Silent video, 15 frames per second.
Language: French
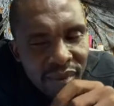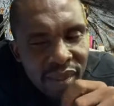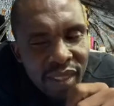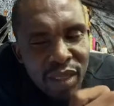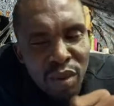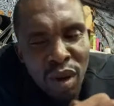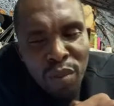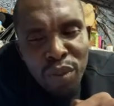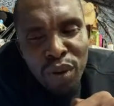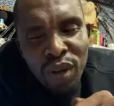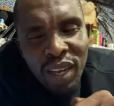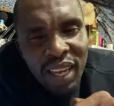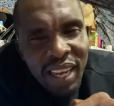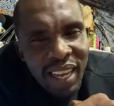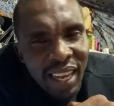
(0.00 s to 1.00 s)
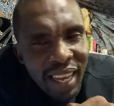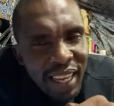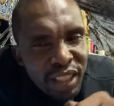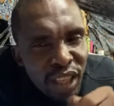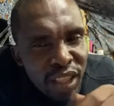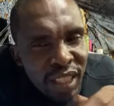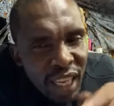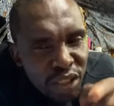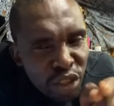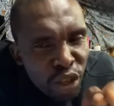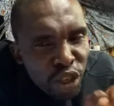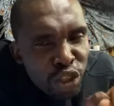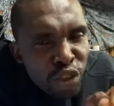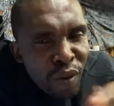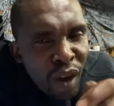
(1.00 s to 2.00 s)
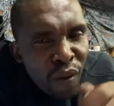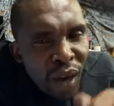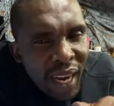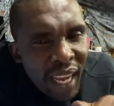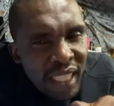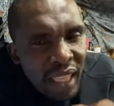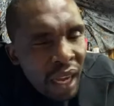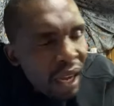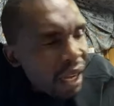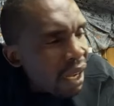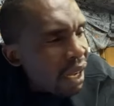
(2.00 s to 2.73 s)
Dis-moi un peu. Est-ce que tu es sûr que tu vas avoir l'argent